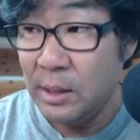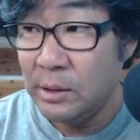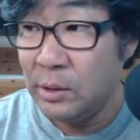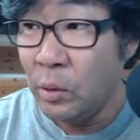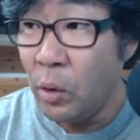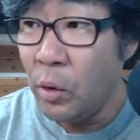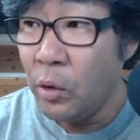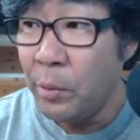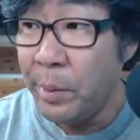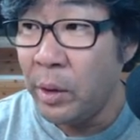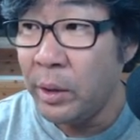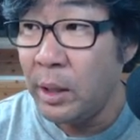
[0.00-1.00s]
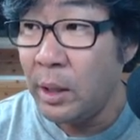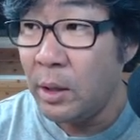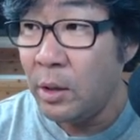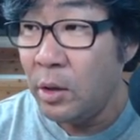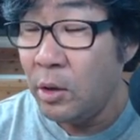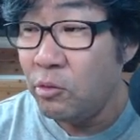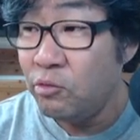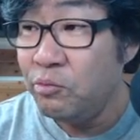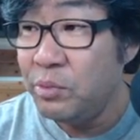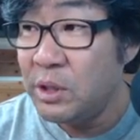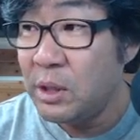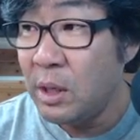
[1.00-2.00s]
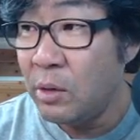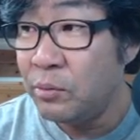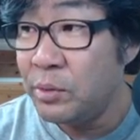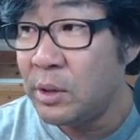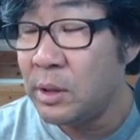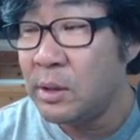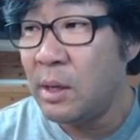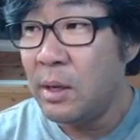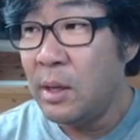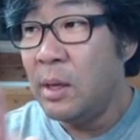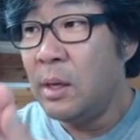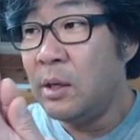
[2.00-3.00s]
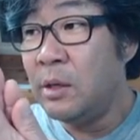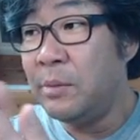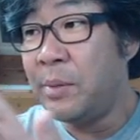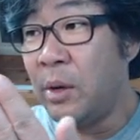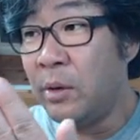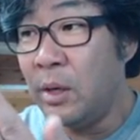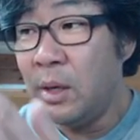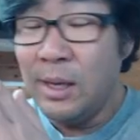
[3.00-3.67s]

그래서 요 벽이 움직여서 그 벽을